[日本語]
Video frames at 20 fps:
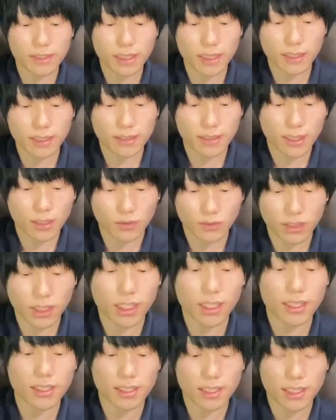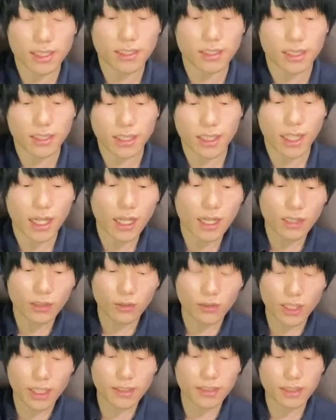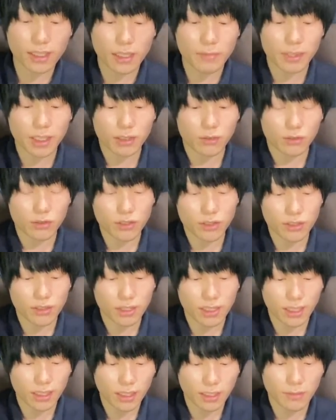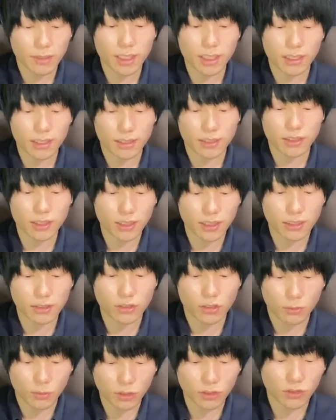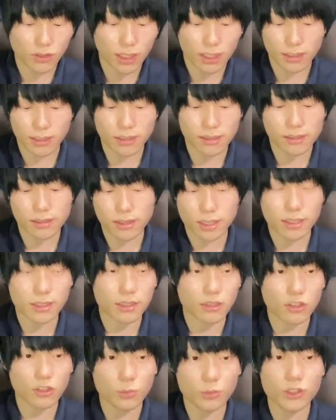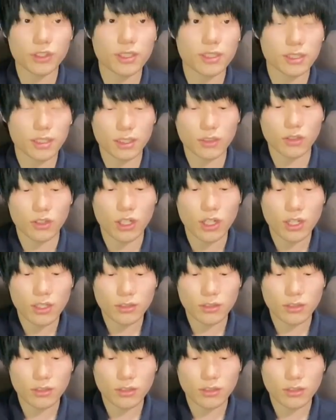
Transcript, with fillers: ステータスはこんな感じですね。で、ロレンツがまだ63レベルなんで育てるともっと安定するかなと思うんですけど、